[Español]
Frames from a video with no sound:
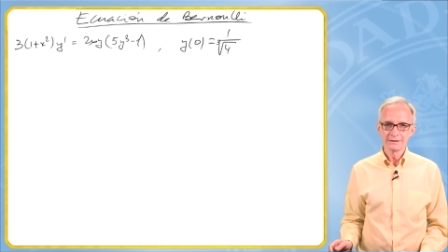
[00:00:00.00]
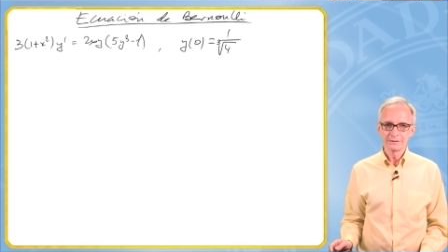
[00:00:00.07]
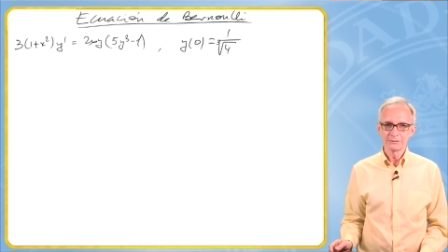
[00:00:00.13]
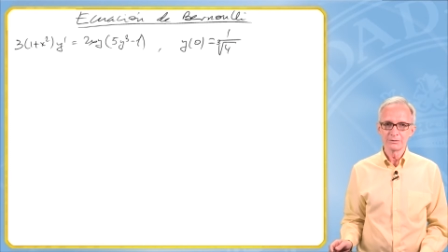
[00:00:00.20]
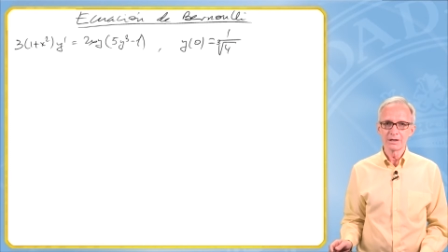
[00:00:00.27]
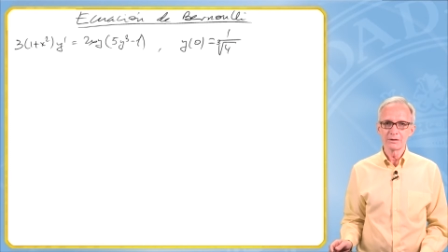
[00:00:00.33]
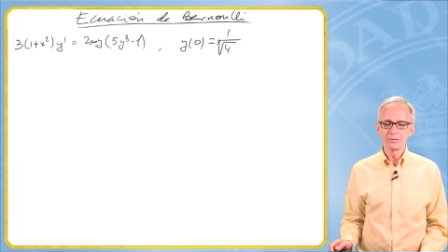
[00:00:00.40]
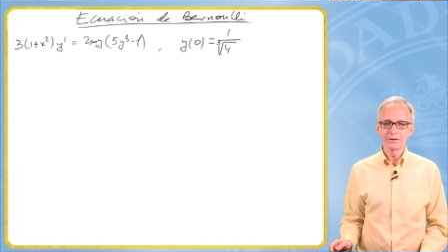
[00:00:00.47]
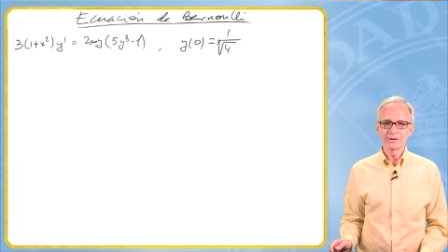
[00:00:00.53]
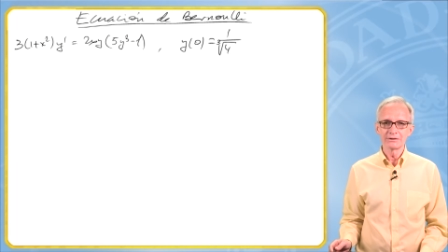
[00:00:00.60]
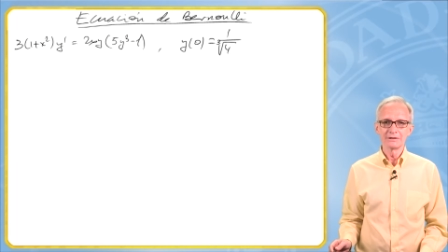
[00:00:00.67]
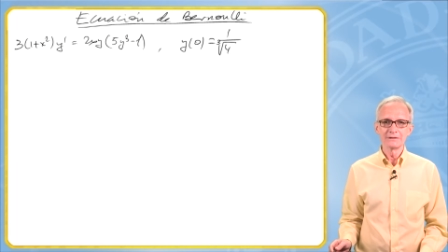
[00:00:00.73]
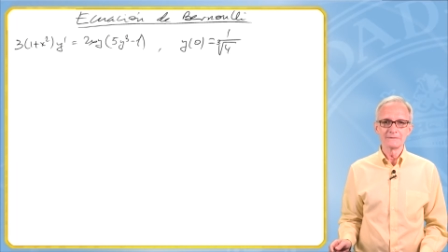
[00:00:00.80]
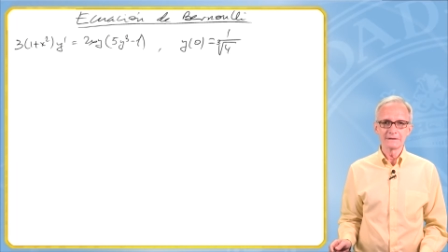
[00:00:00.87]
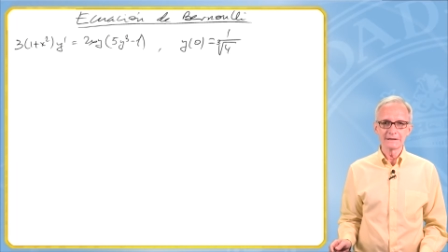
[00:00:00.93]
una ecuación
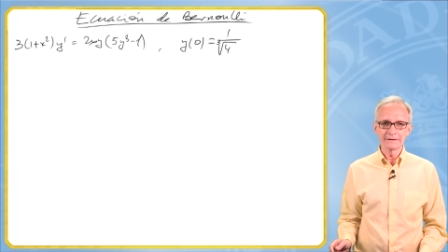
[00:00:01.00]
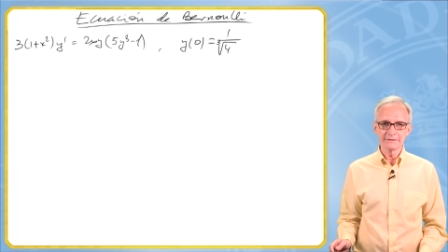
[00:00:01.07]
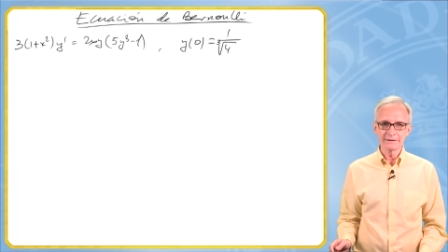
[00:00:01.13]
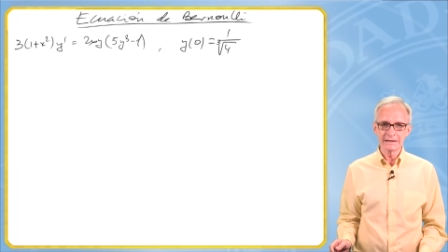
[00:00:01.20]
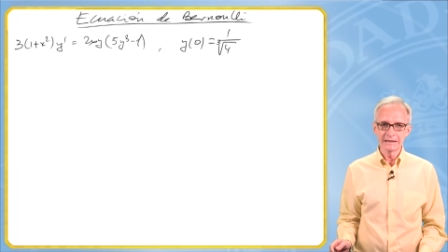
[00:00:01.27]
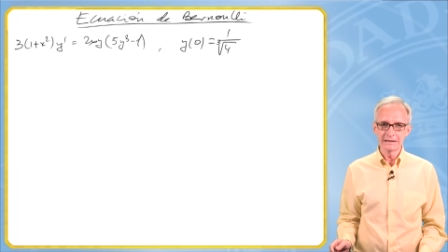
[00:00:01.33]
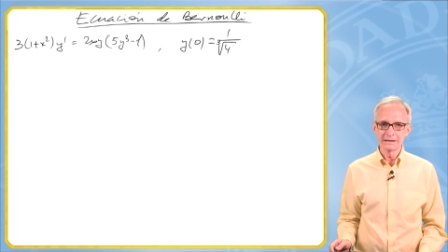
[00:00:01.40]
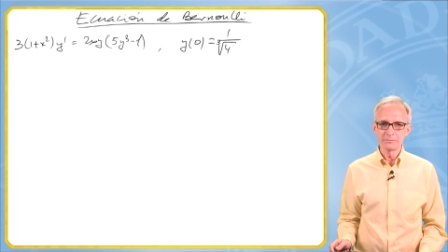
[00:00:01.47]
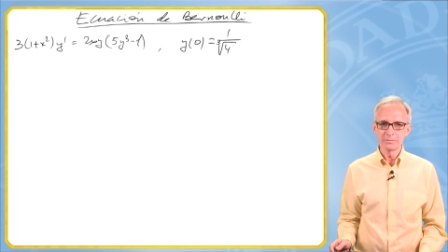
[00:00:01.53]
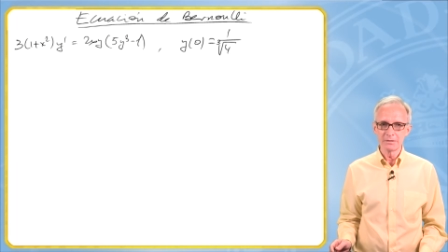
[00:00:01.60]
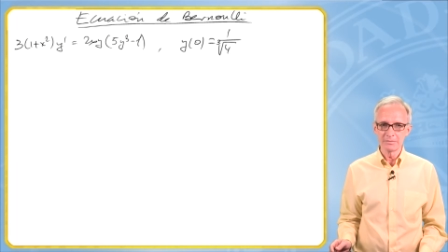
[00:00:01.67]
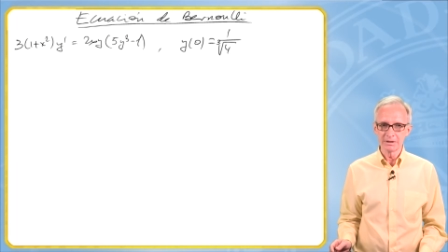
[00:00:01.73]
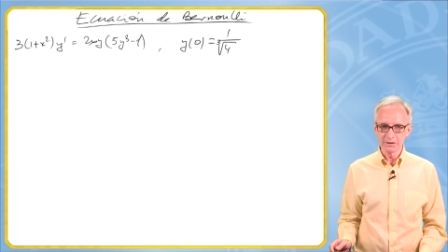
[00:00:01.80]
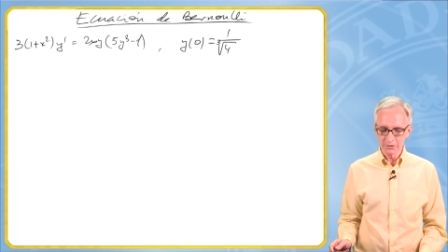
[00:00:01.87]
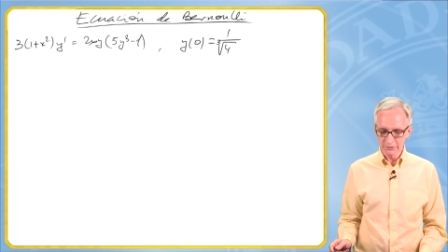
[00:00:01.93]
diferencial de
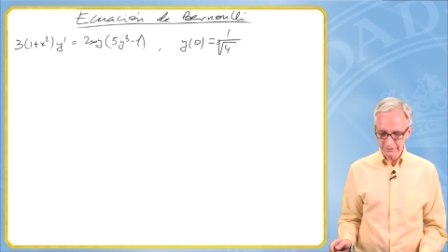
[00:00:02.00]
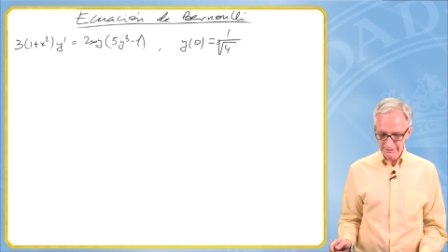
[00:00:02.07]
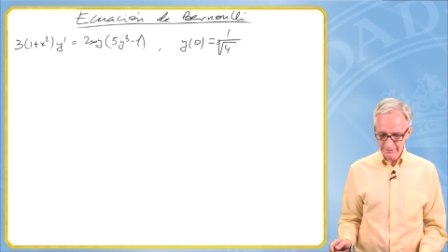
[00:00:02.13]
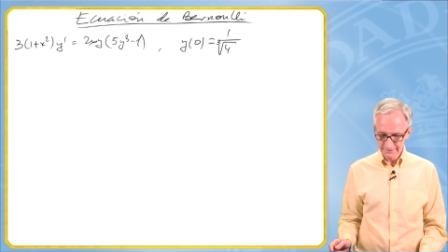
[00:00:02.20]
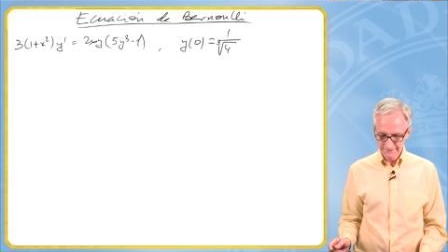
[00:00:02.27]
primer orden.